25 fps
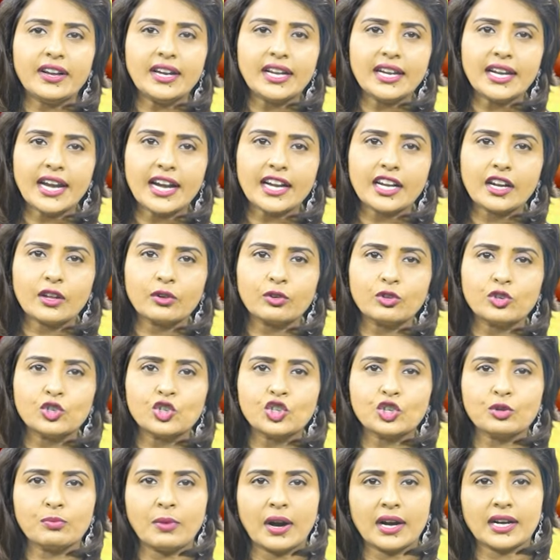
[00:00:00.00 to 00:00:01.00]
వెండి రేట్ల
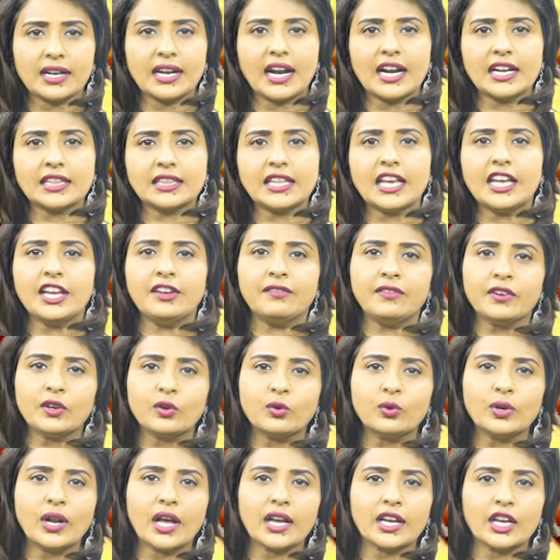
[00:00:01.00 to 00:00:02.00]
గురించి మాట్లాడితే ఇవి
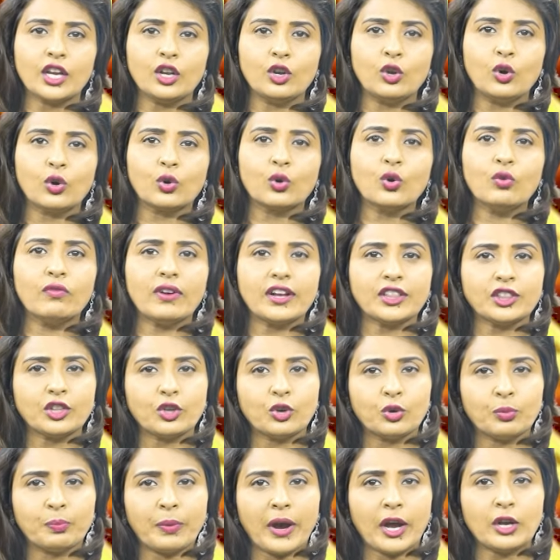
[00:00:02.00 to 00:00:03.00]
కూడా కిలోకు వంద
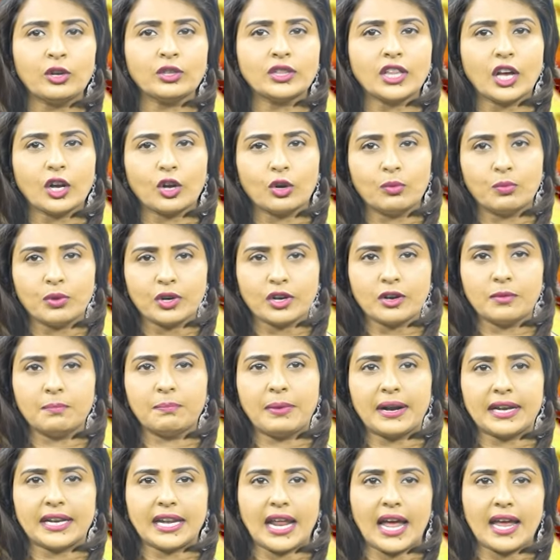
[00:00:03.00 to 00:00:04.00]
రూపాయలు తగ్గుముఖం
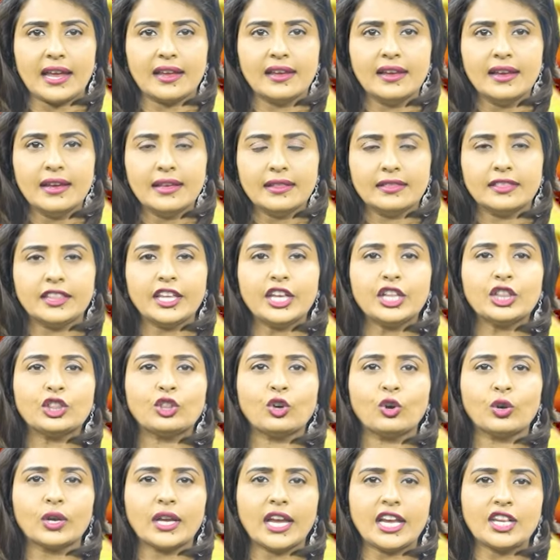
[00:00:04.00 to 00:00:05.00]
పట్టాయి
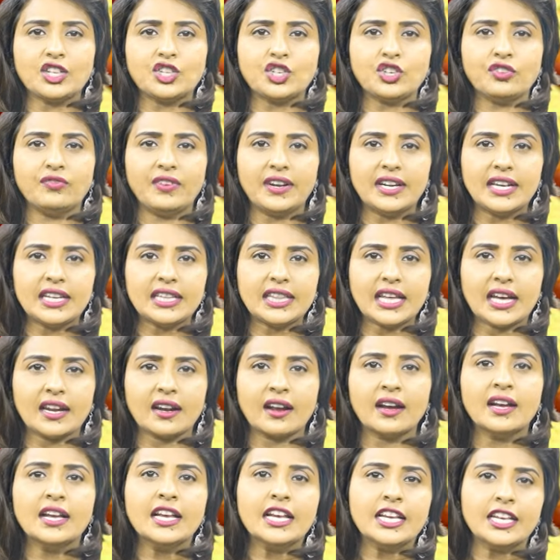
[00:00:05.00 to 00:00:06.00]
దీంతో కేజీ వెండి
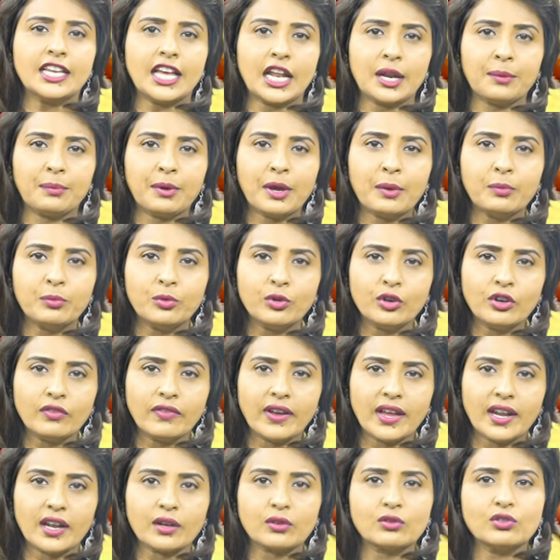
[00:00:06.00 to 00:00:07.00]
ధర ఎనభై మూడు
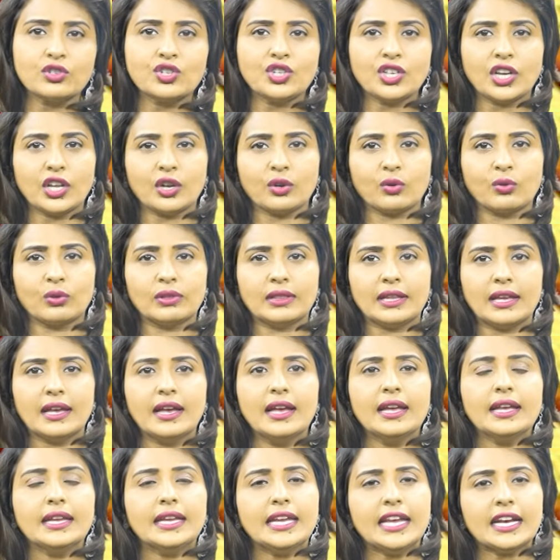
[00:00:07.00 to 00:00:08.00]
వేలకు చేరుకుంది
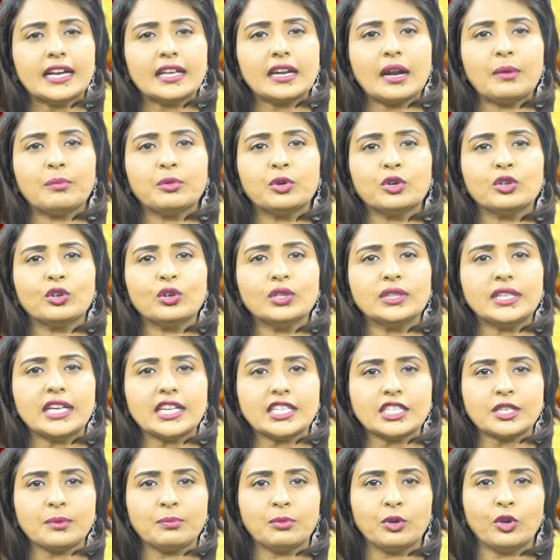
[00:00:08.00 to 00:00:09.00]
ఈ క్రమంలో
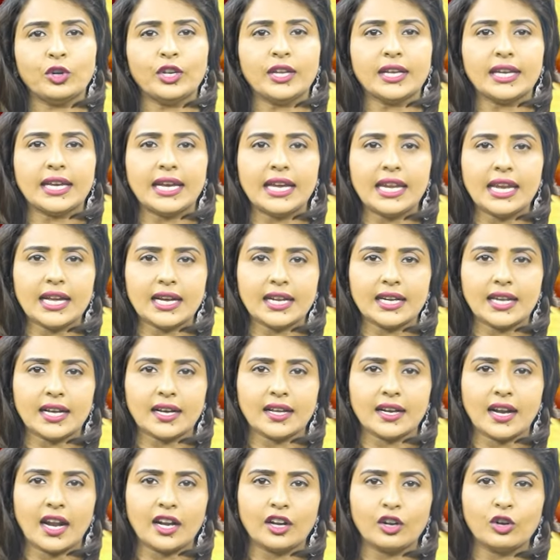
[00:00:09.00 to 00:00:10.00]
దేశంలోని కీలక
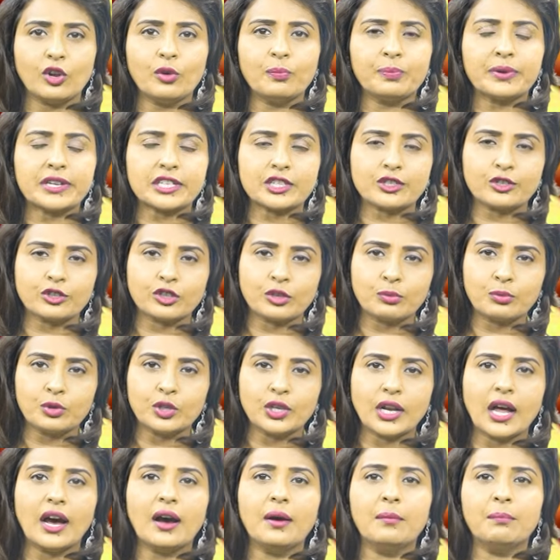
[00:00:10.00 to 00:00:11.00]
నగరాలలో ప్రస్తుతం
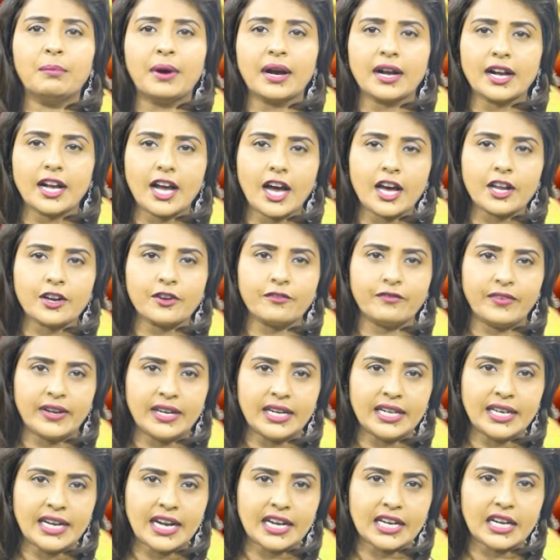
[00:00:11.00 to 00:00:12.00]
ఉన్న బంగారం
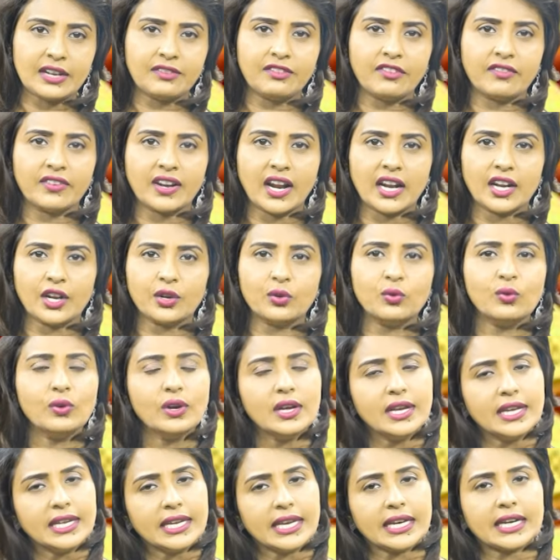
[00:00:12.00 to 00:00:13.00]
వెండి రేట్ల వివరాలను
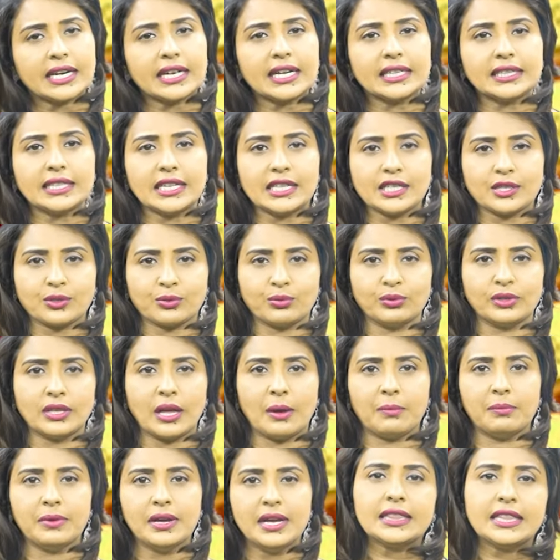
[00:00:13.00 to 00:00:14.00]
ఇక్కడ
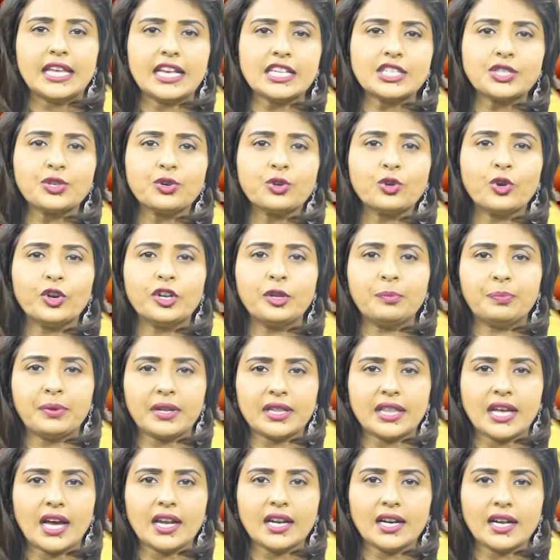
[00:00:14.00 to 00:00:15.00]
తెలుసుకుందాం దేశంలోని
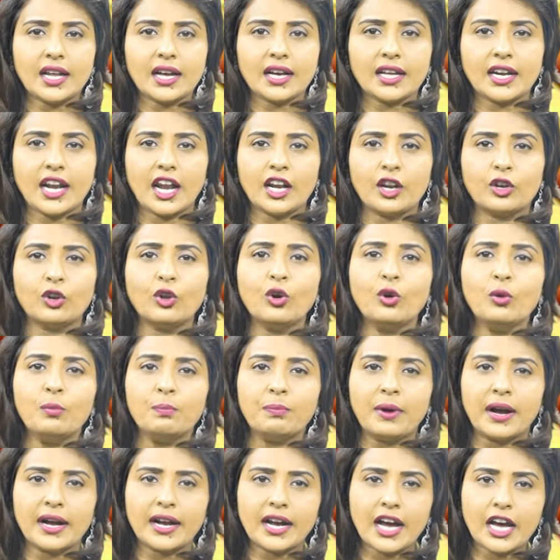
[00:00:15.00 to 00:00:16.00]
ప్రధాన నగరాలలో
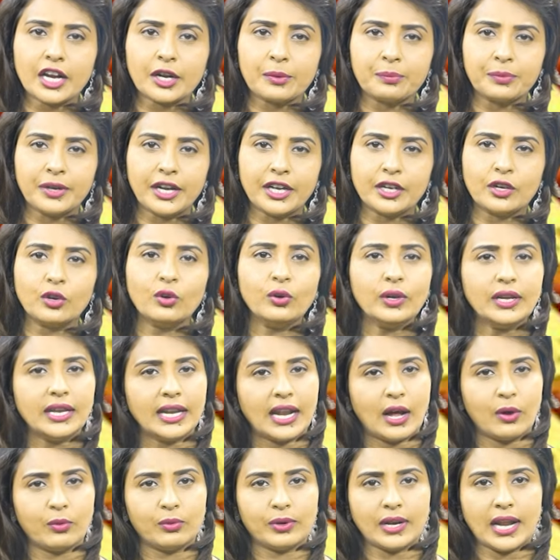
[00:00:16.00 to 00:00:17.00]
బంగారం రేట్లు
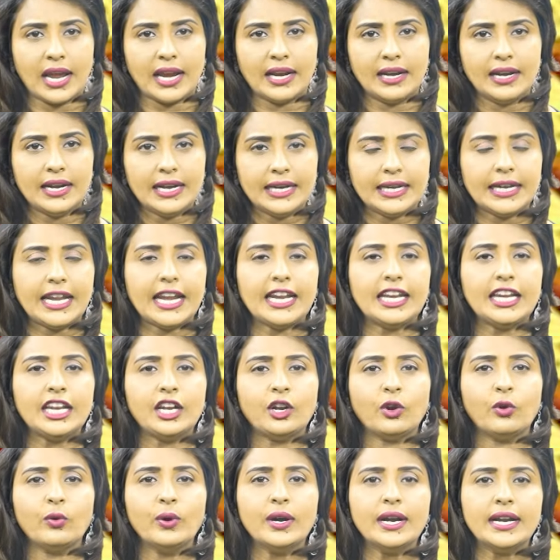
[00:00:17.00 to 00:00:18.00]
ఇలా ఉన్నాయి
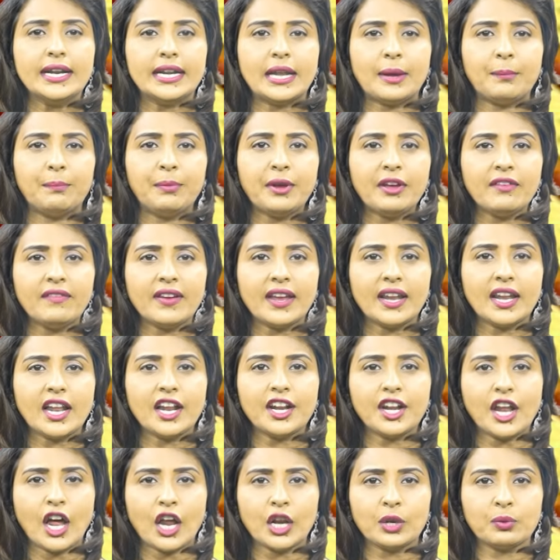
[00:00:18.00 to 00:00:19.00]
ఢిల్లీలో డెబ్బై వేల
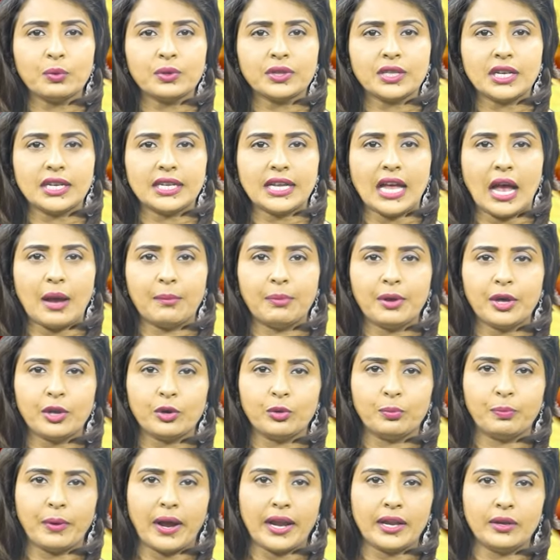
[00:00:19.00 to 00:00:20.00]
నాలుగు వందల యాభై
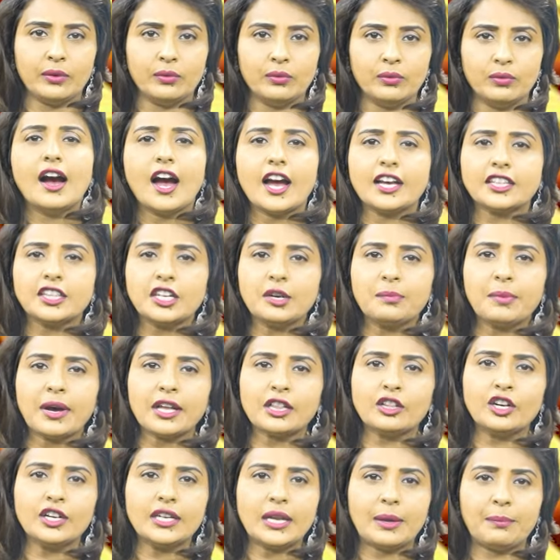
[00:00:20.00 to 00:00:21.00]
రూపాయలు
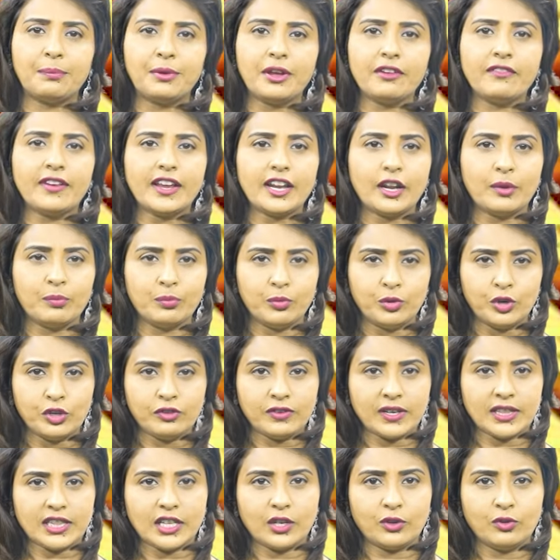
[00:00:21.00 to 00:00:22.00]
హైదరాబాద్ లో డెబ్బై వేల మూడు
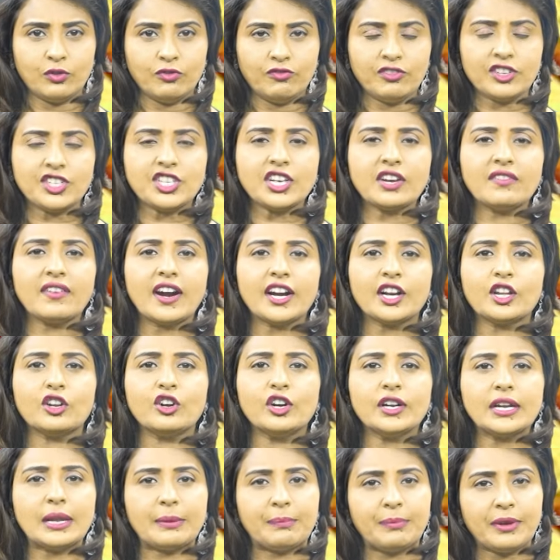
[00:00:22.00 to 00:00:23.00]
వందలు
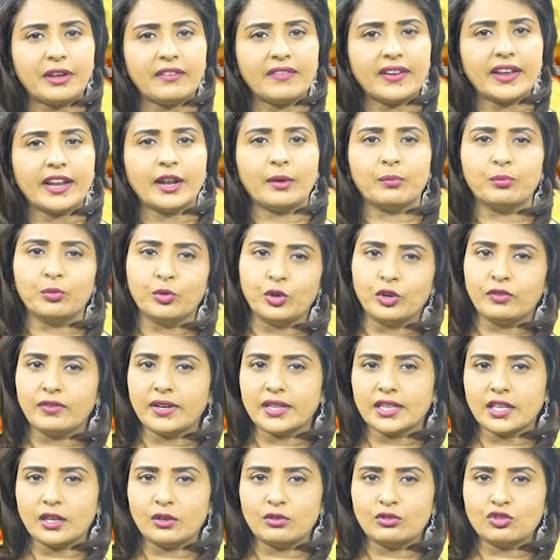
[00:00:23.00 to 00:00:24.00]
విజయవాడలో డెబ్బై వేల మూడు
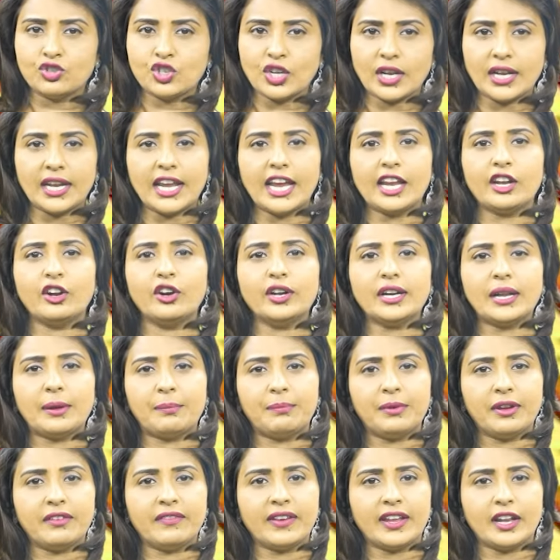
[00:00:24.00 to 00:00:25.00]
వందలు చెన్నైలో
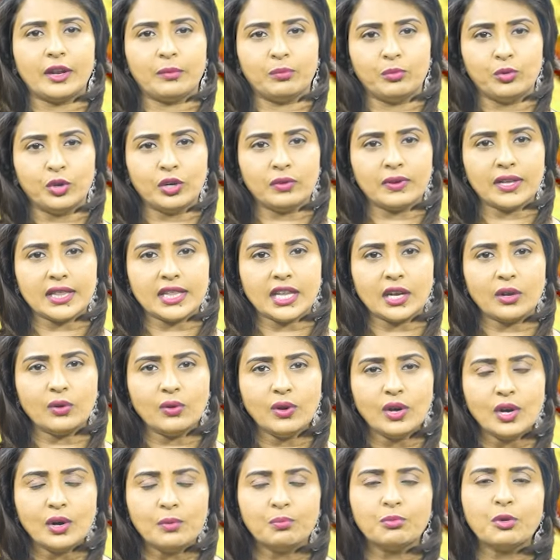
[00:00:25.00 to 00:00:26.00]
డెబ్బై వేల మూడు వందలు
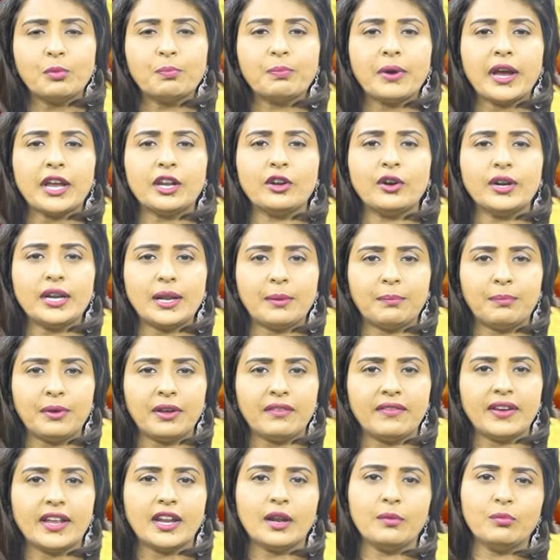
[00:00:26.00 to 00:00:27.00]
ముంబైలో
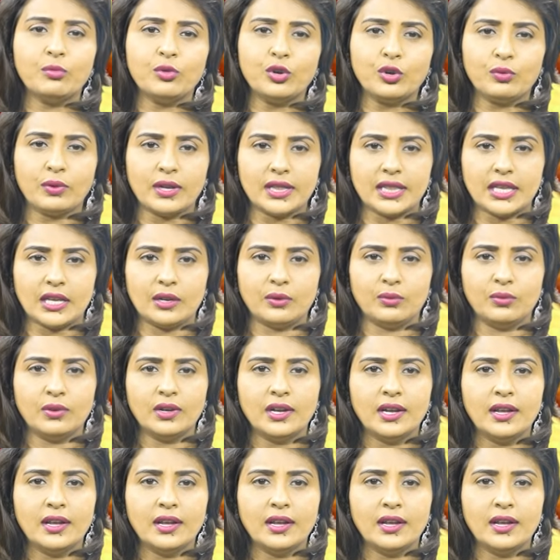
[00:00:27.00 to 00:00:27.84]
డెబ్బై వేల మూడు వందలు